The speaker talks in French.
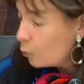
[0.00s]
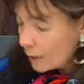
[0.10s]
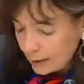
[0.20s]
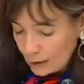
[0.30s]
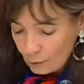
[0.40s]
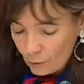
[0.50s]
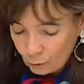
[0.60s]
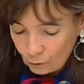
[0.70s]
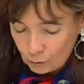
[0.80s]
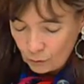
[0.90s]
où également,
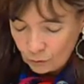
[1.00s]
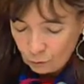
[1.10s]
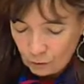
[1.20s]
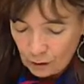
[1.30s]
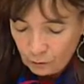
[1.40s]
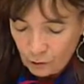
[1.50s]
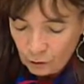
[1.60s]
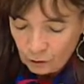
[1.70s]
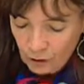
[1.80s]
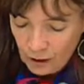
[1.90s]
notamment au niveau de la
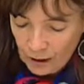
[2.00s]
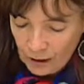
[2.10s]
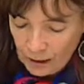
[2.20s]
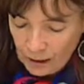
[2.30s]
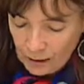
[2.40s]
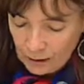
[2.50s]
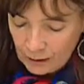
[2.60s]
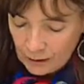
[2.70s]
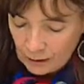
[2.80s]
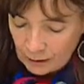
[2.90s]
France Les
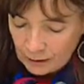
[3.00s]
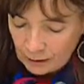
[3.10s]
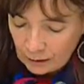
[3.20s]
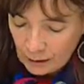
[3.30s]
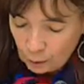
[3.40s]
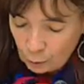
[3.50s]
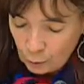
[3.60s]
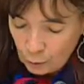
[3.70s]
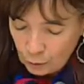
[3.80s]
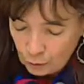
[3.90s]
640
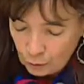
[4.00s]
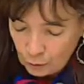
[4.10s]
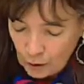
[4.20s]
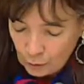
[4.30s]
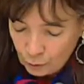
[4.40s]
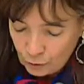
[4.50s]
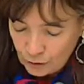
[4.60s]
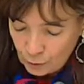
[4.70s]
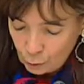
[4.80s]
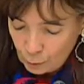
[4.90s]
postes
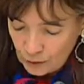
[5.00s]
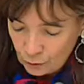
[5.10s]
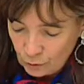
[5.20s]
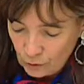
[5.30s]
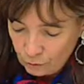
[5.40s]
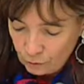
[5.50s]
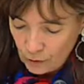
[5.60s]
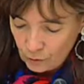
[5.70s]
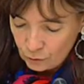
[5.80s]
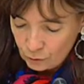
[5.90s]
annoncés en suppression en
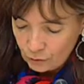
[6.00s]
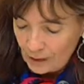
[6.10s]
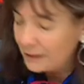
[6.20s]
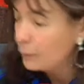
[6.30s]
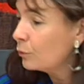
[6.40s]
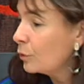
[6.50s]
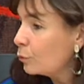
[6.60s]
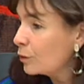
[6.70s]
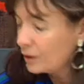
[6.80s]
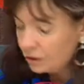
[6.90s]
France, de quel type
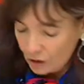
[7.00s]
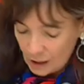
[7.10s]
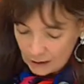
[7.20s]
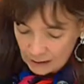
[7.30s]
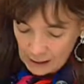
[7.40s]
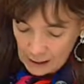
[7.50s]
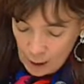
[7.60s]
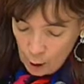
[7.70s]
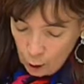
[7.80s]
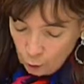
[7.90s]
d'emploi s'agira-t-il
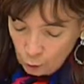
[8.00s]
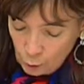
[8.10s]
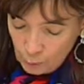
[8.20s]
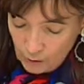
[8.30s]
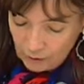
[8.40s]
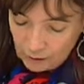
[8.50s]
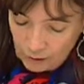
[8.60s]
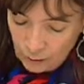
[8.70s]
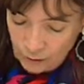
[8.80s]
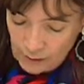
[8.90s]
Sur le plan
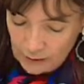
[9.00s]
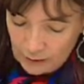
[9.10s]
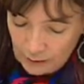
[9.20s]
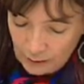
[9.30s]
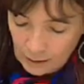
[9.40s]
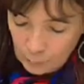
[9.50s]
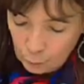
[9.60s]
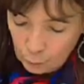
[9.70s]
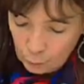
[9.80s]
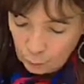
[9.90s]
international, les intérêts
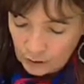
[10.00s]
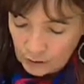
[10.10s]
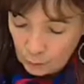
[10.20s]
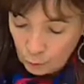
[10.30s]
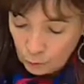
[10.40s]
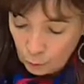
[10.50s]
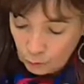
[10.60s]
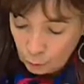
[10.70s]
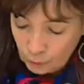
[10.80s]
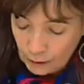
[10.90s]
d'Airbus sont très importants au
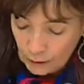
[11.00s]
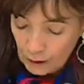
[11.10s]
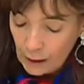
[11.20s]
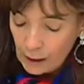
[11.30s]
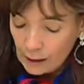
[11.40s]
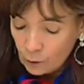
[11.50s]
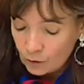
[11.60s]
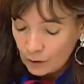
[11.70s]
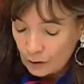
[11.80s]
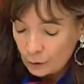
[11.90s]
Royaume-Uni. Les
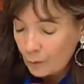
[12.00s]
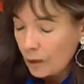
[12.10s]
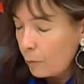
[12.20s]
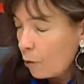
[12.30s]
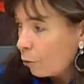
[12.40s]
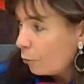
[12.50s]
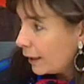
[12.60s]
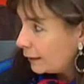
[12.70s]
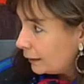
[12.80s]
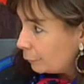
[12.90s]
conséquences par rapport au
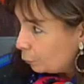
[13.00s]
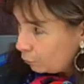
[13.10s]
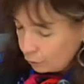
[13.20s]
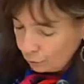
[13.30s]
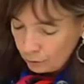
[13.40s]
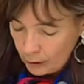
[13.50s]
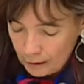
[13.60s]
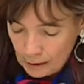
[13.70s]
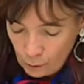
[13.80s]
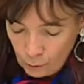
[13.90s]
Brexit, pouvez-vous
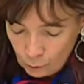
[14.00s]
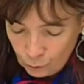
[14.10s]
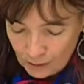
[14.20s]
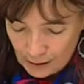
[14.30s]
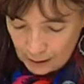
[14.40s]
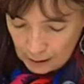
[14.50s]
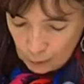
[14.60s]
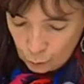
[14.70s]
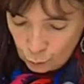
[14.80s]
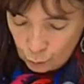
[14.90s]
également nous éclairer
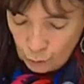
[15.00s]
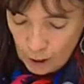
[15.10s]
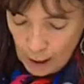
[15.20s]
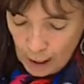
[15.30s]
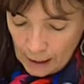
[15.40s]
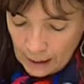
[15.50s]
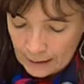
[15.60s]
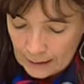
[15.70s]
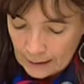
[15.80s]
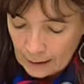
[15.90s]
là-dessus Les
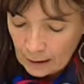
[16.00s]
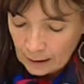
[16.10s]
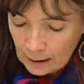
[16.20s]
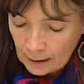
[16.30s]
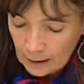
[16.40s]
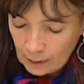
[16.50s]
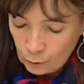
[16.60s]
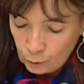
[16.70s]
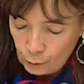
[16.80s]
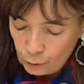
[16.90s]
syndicats craignent
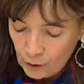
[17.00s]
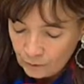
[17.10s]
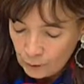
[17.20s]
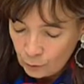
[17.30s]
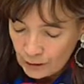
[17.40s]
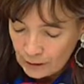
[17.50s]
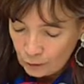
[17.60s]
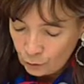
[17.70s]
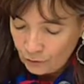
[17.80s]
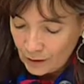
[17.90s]
une plus grande
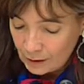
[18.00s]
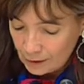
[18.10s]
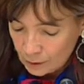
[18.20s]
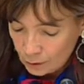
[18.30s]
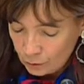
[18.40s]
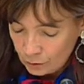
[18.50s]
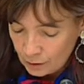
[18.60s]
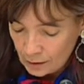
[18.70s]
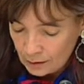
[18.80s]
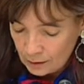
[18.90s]
délocalisation vers les États-Unis
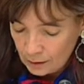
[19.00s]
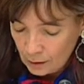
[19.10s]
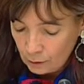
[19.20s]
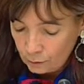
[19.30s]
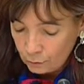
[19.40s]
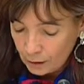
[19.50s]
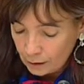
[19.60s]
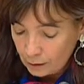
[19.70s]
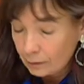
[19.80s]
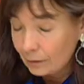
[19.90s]
dans les années à venir.
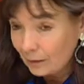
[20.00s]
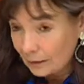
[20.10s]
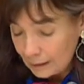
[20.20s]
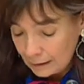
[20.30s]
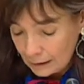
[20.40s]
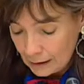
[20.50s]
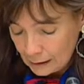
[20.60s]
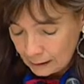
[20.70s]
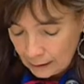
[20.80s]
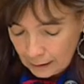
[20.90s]
Euh, qu'en
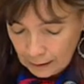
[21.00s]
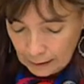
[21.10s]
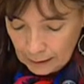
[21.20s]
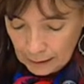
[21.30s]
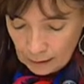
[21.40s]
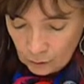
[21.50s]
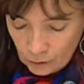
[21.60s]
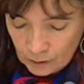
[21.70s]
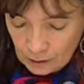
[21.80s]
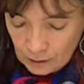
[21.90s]
est-il Et
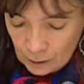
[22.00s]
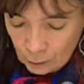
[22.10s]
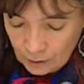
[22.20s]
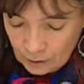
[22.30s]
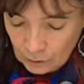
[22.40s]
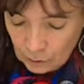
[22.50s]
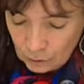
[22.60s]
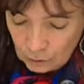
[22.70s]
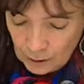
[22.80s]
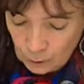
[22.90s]
concernant la sous-traitance
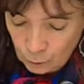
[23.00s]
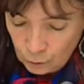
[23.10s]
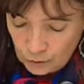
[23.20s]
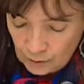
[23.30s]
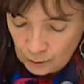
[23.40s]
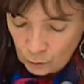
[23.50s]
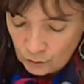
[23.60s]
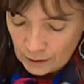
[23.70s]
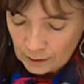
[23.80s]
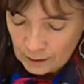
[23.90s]
d'Airbus, en ce qui concerne
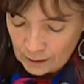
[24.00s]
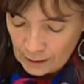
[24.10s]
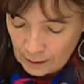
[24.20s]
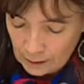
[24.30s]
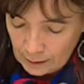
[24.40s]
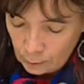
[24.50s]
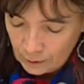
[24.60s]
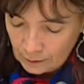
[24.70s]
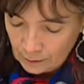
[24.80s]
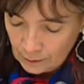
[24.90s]
concerne les salariés des
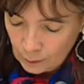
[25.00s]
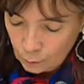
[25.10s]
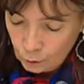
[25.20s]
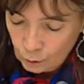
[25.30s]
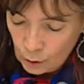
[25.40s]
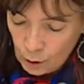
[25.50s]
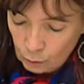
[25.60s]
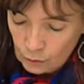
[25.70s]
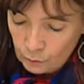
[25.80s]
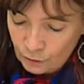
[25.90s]
sous-traitants d'Airbus
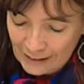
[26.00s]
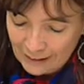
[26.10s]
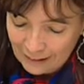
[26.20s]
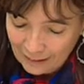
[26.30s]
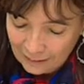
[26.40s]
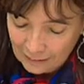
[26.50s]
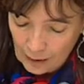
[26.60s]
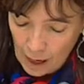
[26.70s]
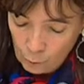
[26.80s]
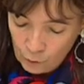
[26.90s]
Doivent-ils
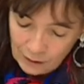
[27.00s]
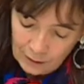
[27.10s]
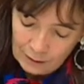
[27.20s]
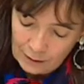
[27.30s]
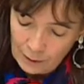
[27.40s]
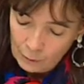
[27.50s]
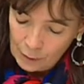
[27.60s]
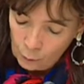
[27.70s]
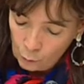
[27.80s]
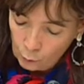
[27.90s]
craindre à moyen terme
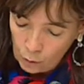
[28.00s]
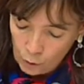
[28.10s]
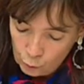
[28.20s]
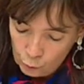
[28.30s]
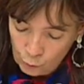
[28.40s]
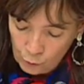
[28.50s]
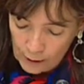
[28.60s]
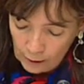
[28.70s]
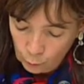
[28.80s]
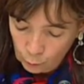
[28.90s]
la concurrence du
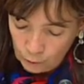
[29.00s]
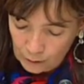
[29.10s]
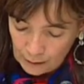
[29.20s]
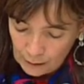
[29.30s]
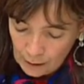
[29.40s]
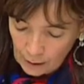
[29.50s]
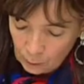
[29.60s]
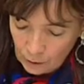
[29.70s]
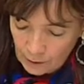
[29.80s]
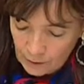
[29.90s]
pôle aéronautique
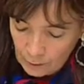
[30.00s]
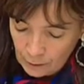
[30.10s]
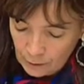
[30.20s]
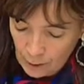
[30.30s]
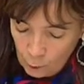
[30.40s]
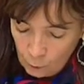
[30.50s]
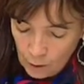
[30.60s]
de Casablanca au